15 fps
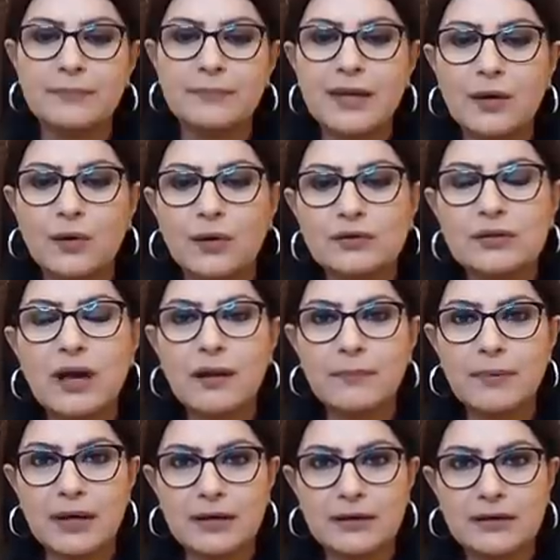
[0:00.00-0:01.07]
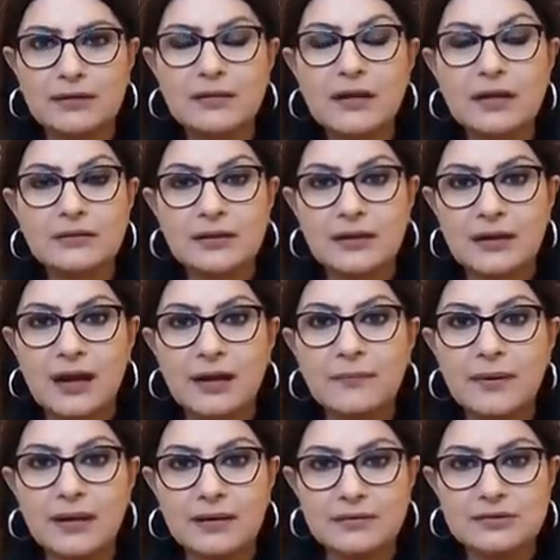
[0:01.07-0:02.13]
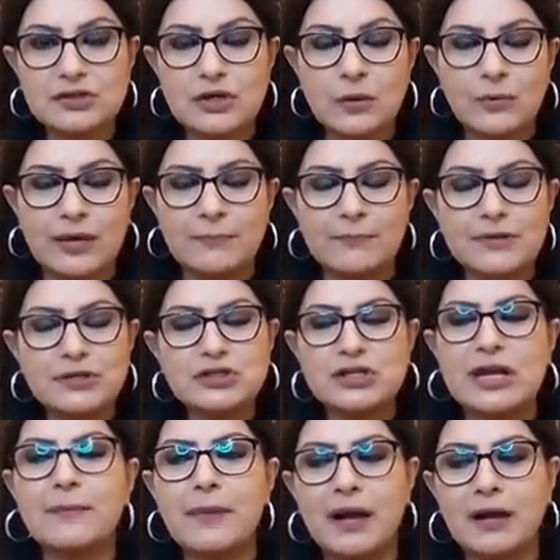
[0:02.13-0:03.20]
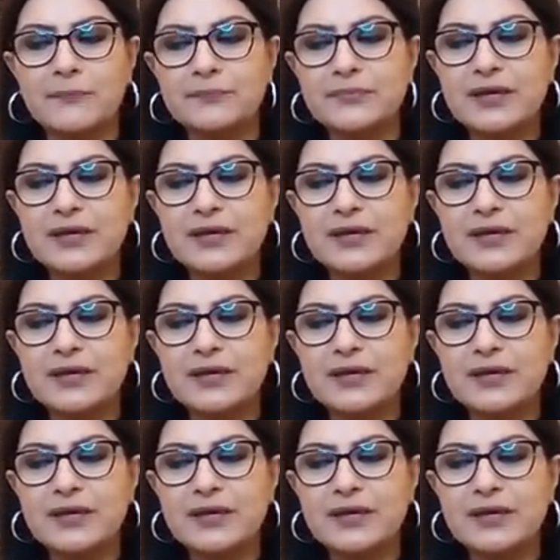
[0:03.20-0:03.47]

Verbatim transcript: بياخد خبر ناطر خبر جواب من جامعة